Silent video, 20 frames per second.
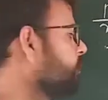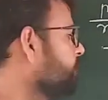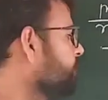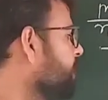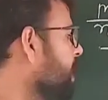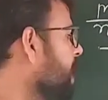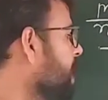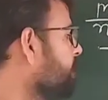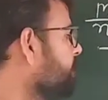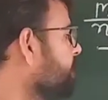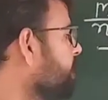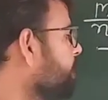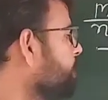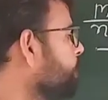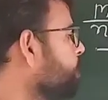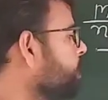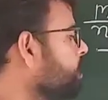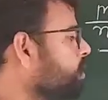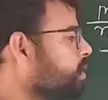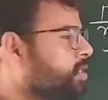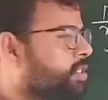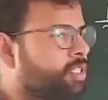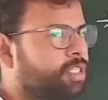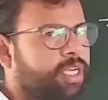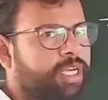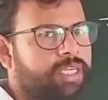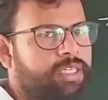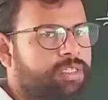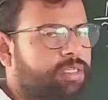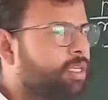फाइव अपॉन
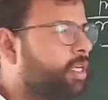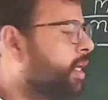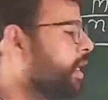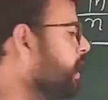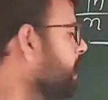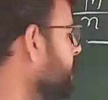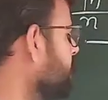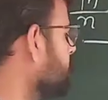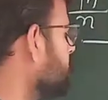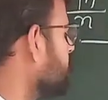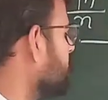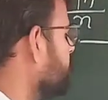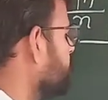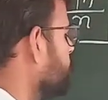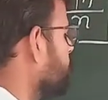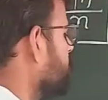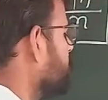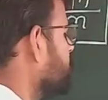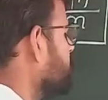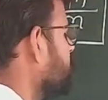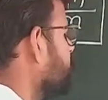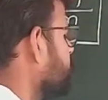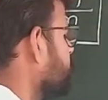सिक्स ये ग्रेटर कब होता जब